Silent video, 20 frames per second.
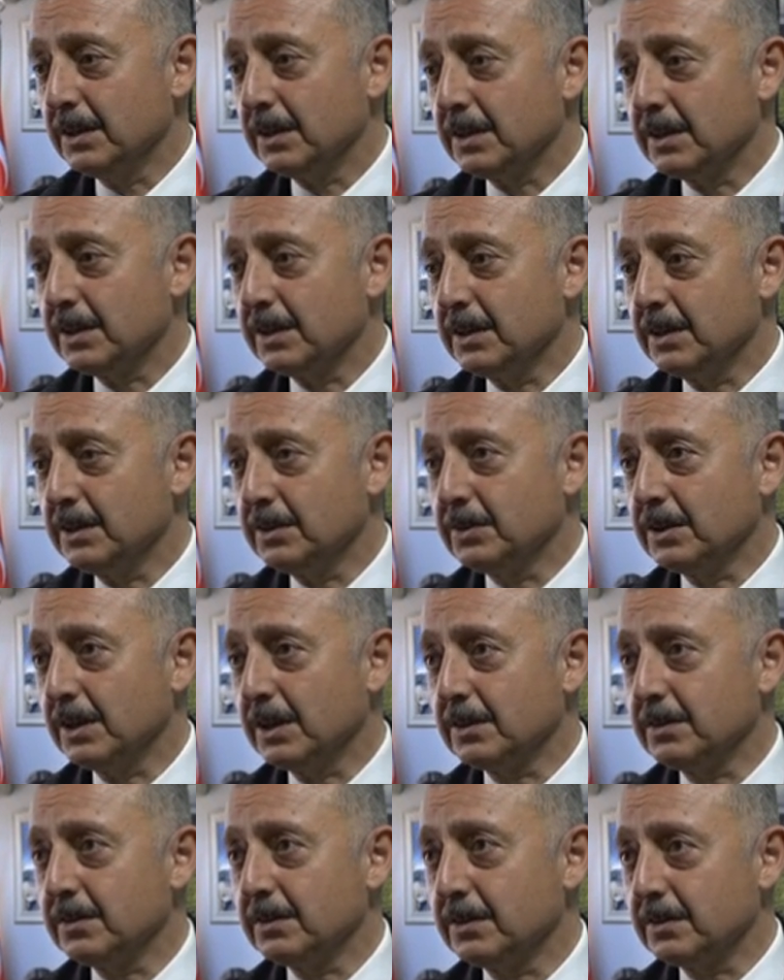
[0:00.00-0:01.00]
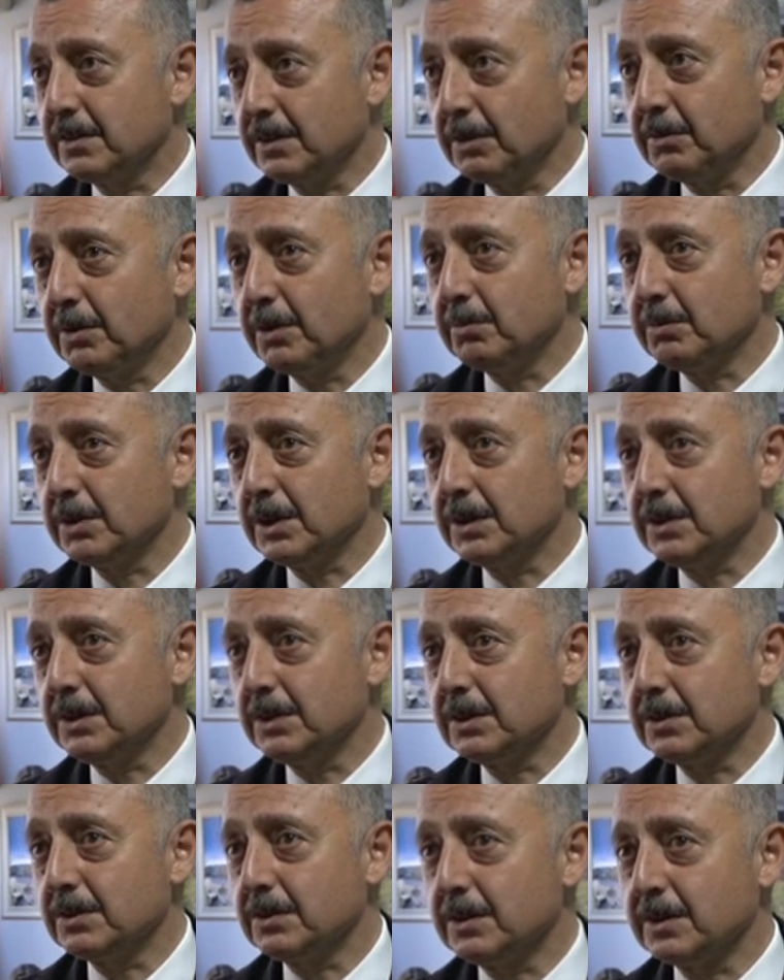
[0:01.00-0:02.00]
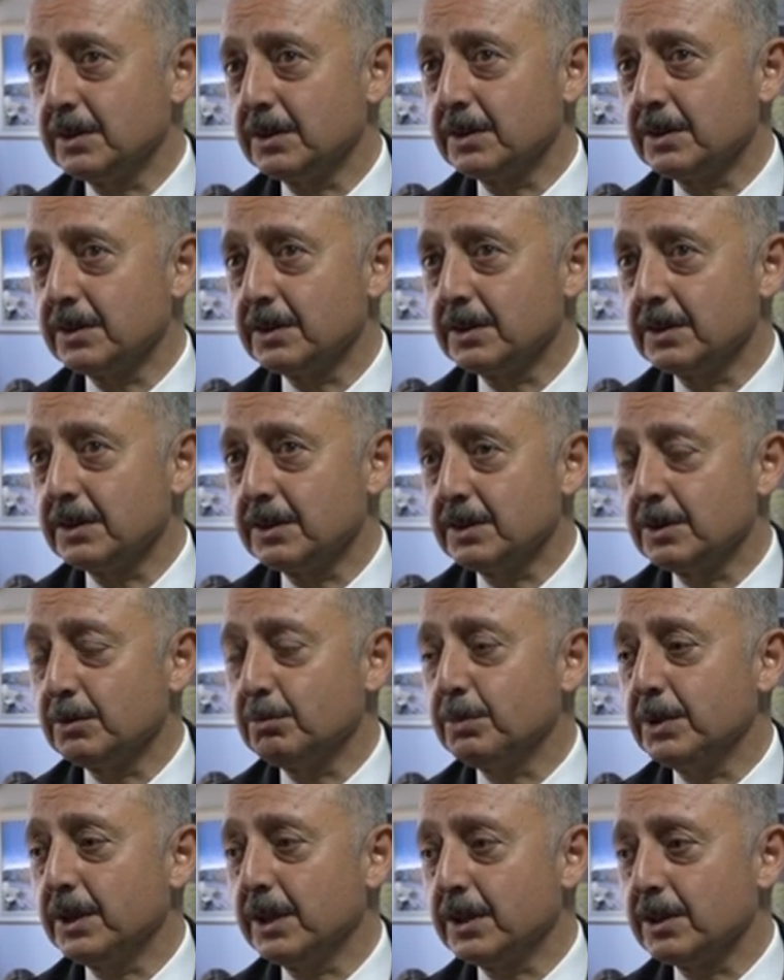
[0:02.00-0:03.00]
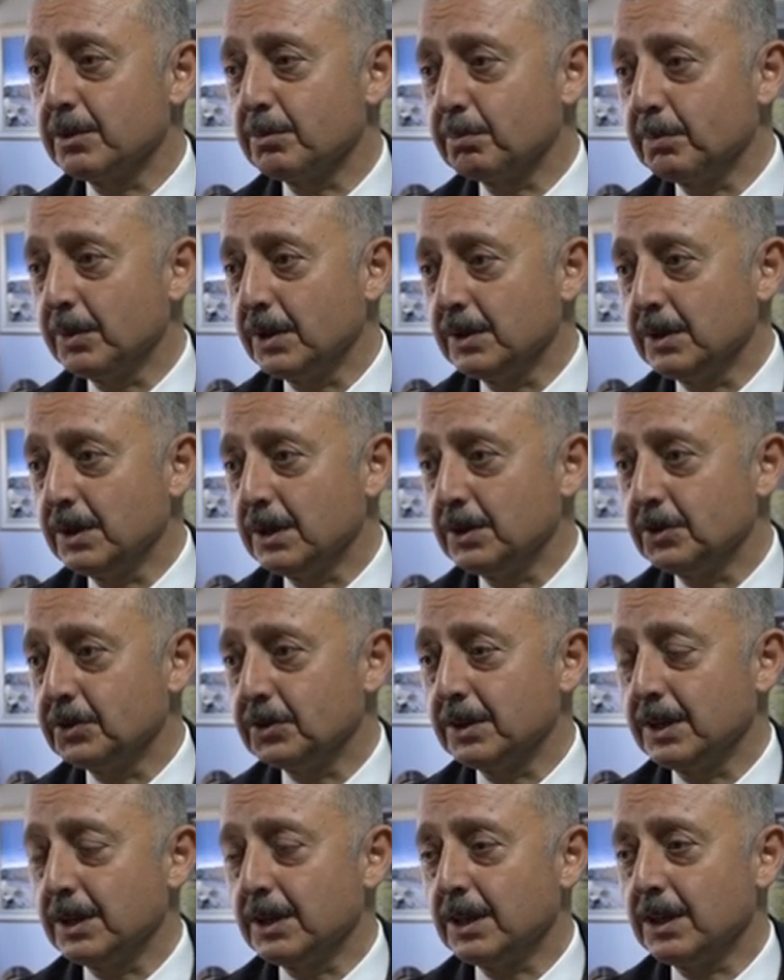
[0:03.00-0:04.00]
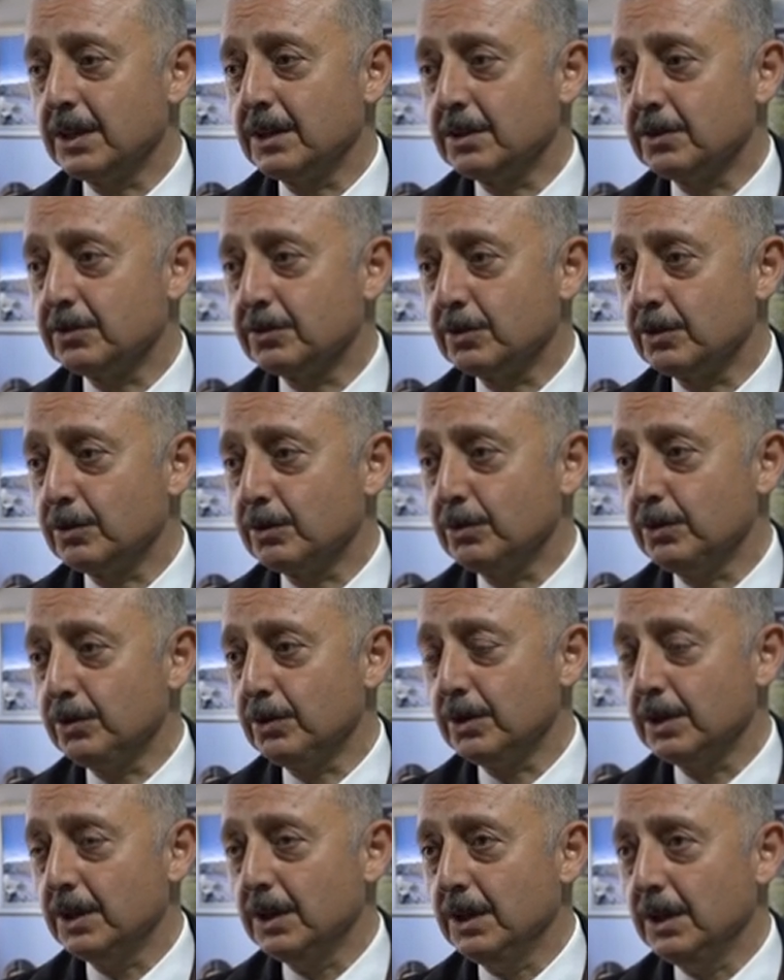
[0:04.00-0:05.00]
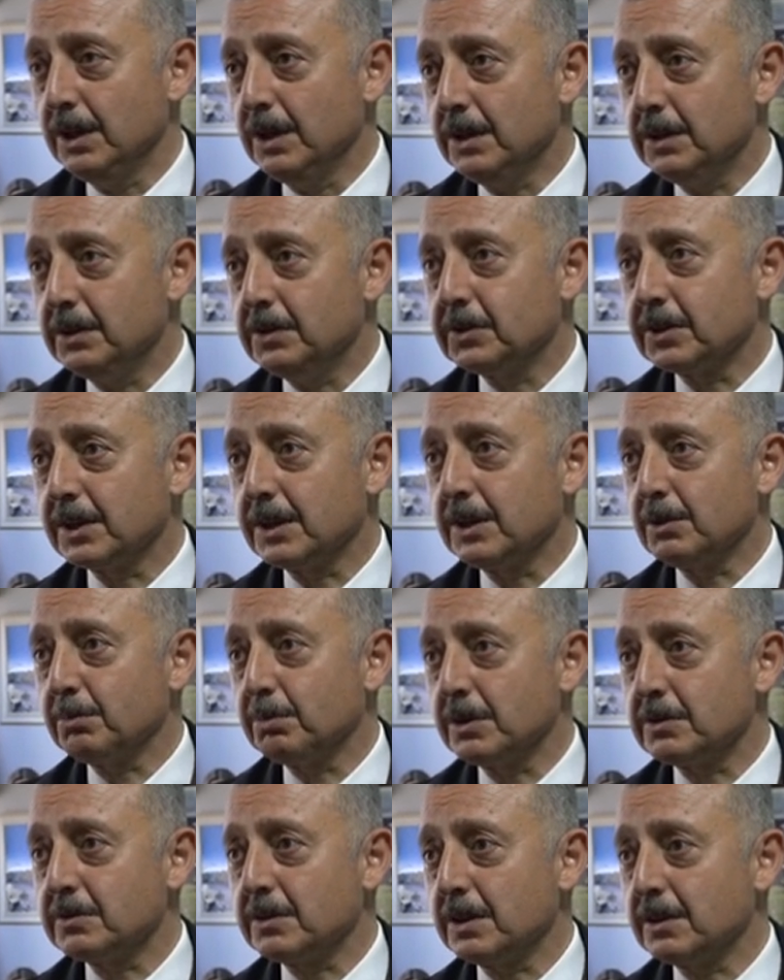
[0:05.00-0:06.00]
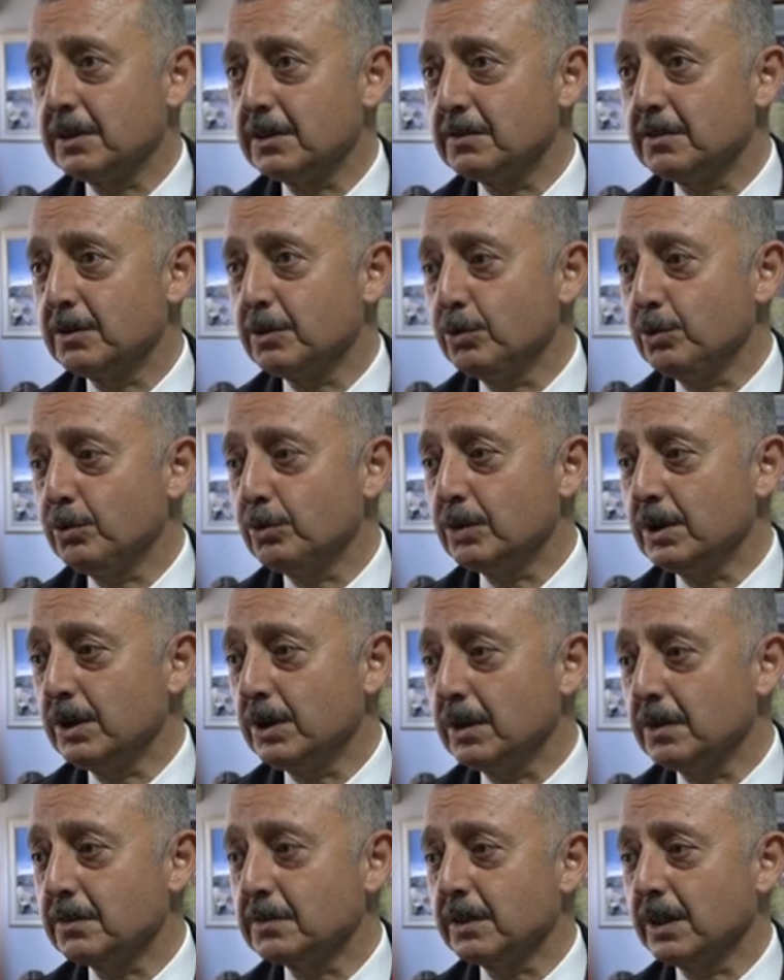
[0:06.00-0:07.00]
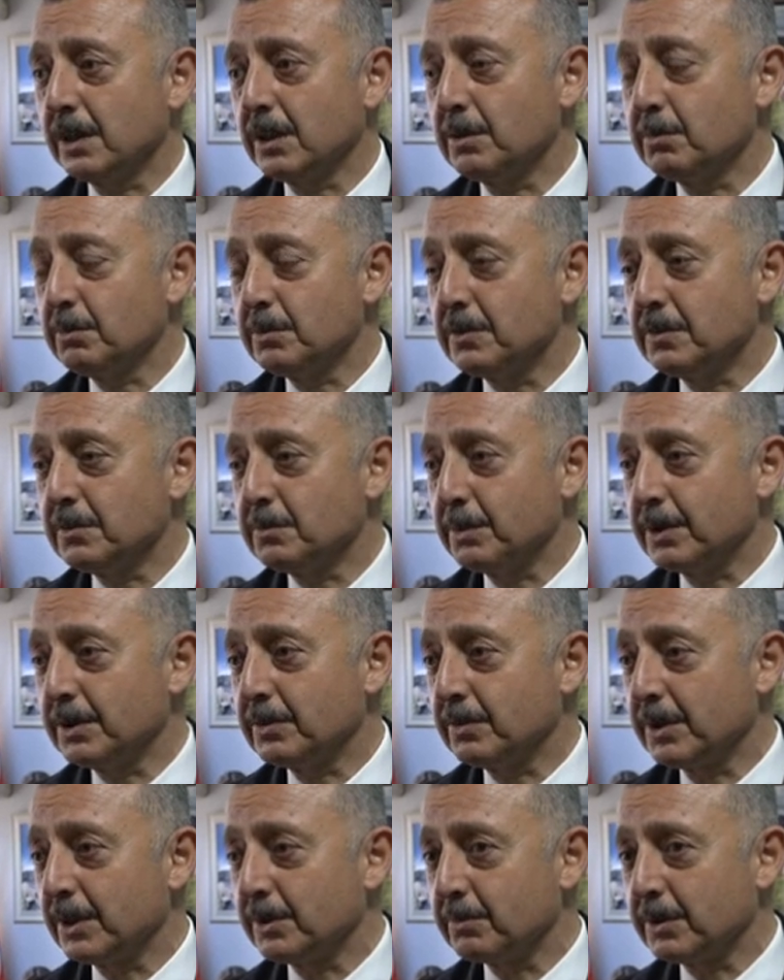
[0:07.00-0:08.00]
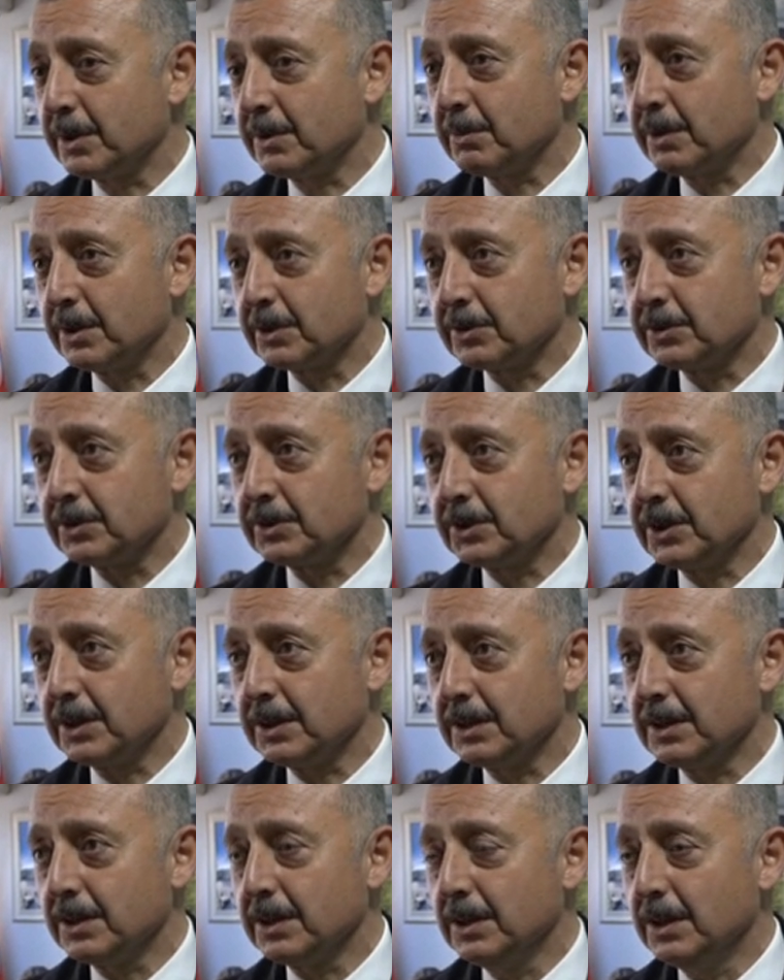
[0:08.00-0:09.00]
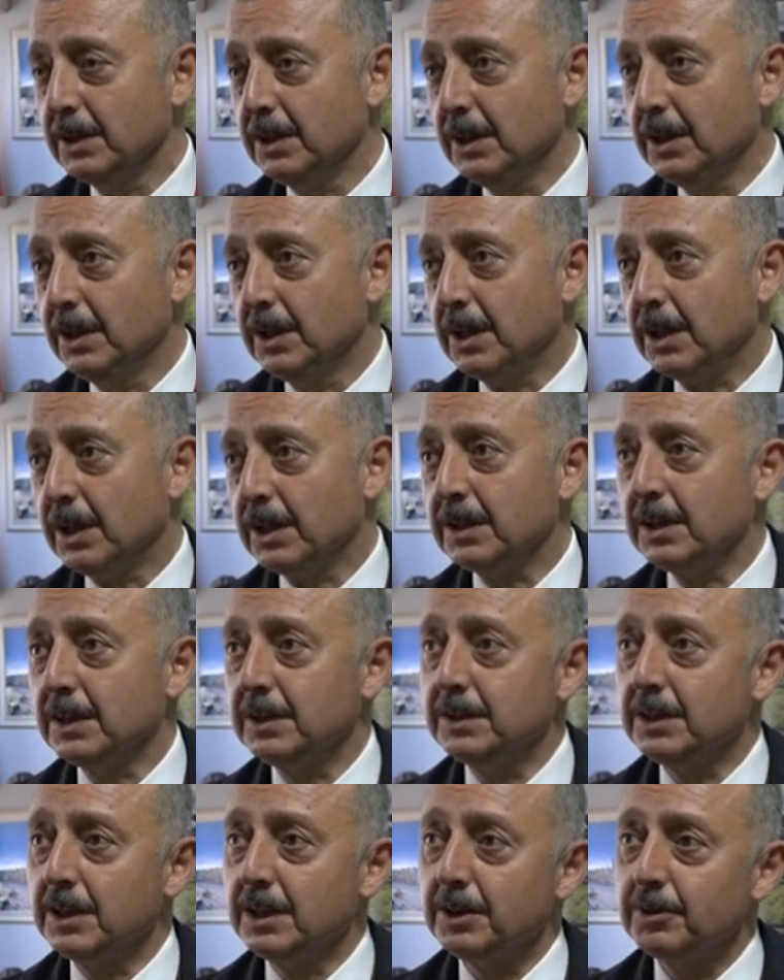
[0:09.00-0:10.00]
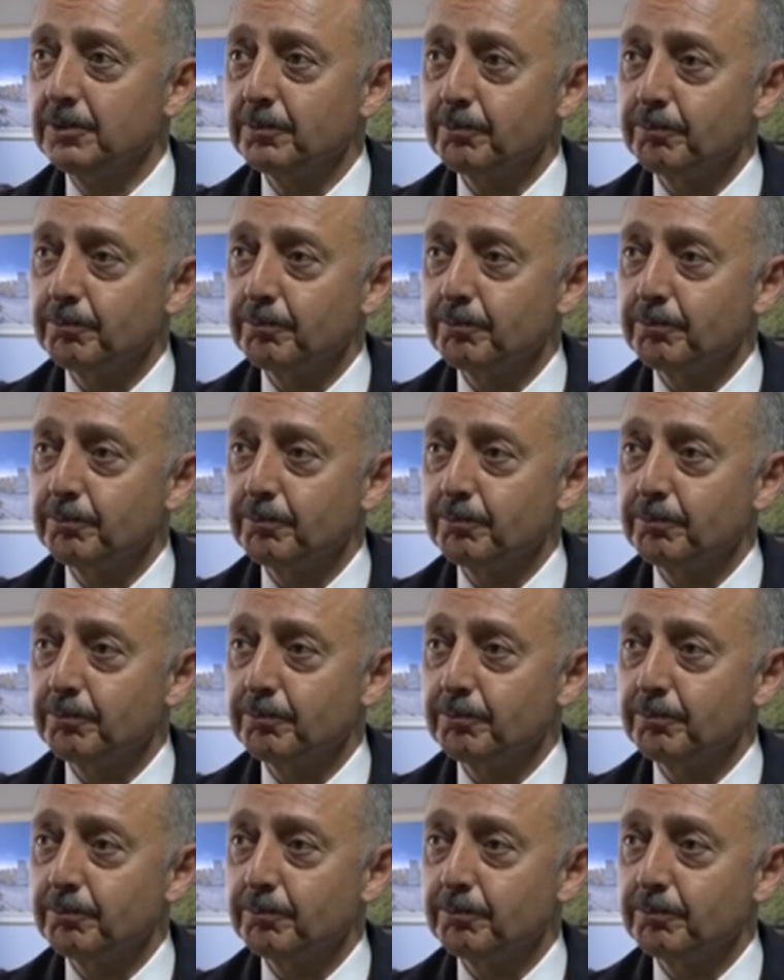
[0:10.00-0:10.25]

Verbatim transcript: e, inşaatını tamamladık. E, tıbbi ekipmanlar içine yerleştiriliyor. İnşallah pazartesi günü de hastanemiz hizmet vermeye başlayacak. Alanda